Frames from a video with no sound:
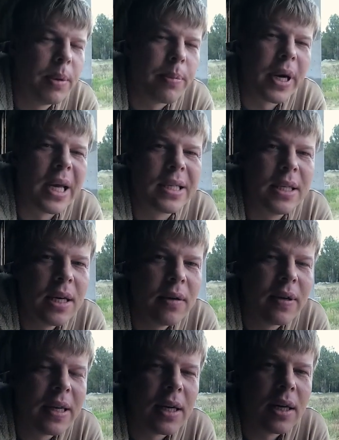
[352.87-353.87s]
При
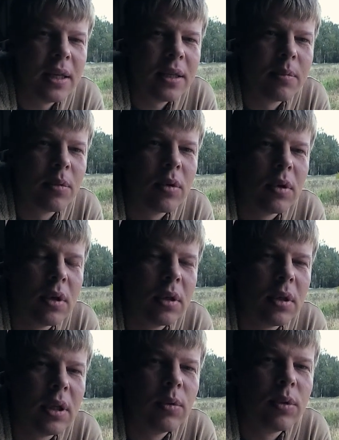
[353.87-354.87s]
проектировании этому
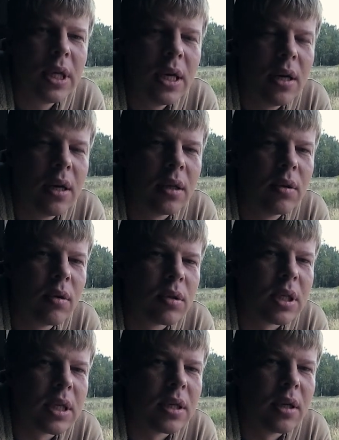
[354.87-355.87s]
не уделили
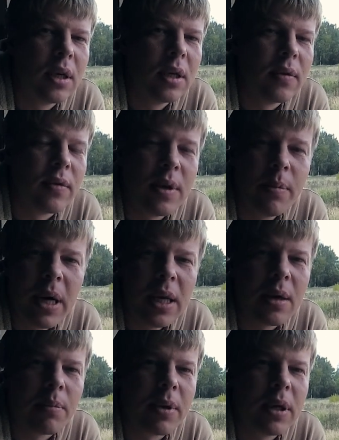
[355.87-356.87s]
должное
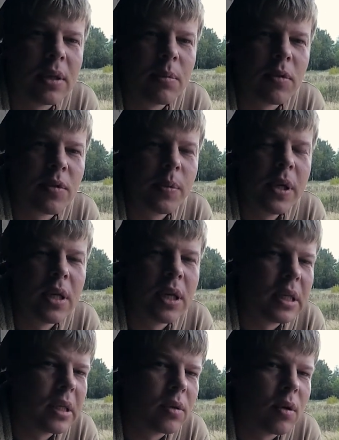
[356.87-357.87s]
внимание, поэтому всплыло
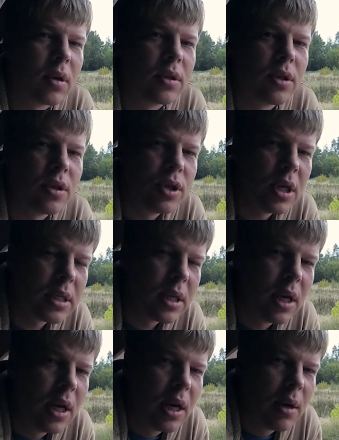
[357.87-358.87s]
это только
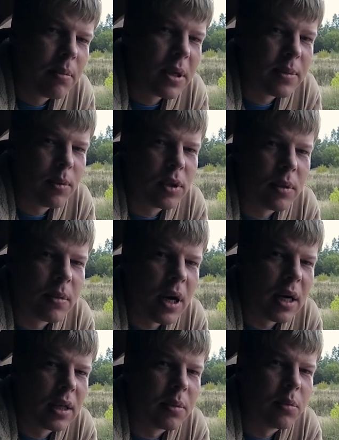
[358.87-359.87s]
сейчас. Посмотрим,
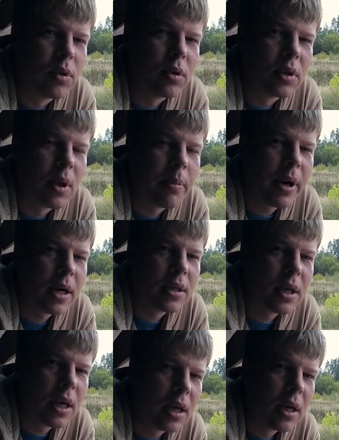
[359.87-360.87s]
как это будет на
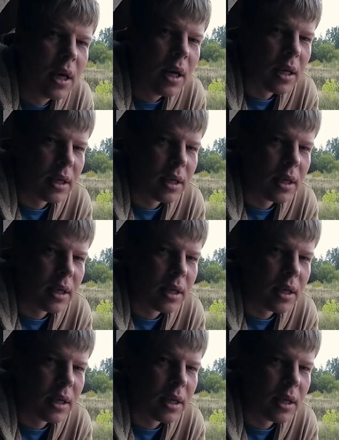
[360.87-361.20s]
практике.